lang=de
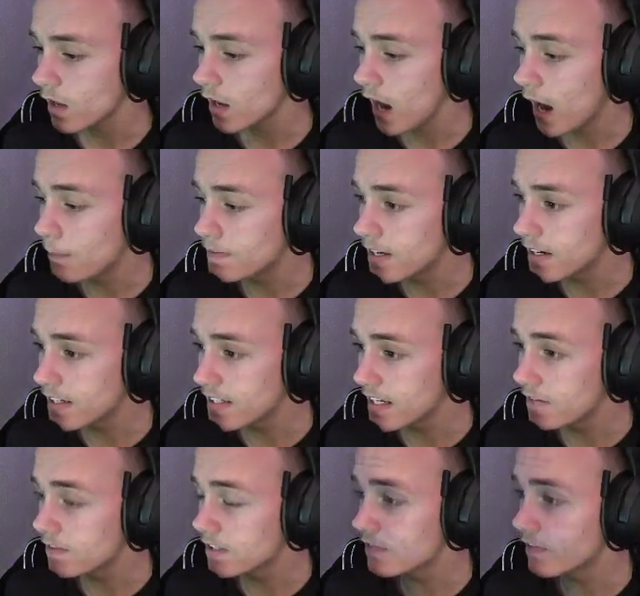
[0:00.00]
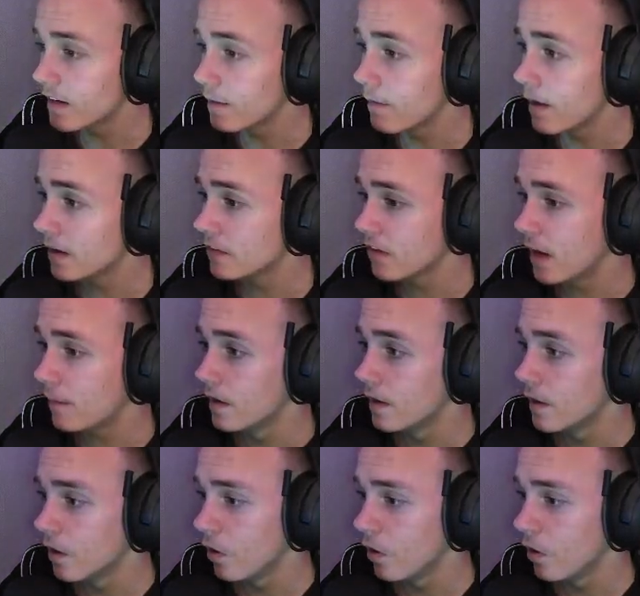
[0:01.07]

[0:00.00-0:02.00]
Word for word: Ihr habt ja gesehen, was wir gemacht haben.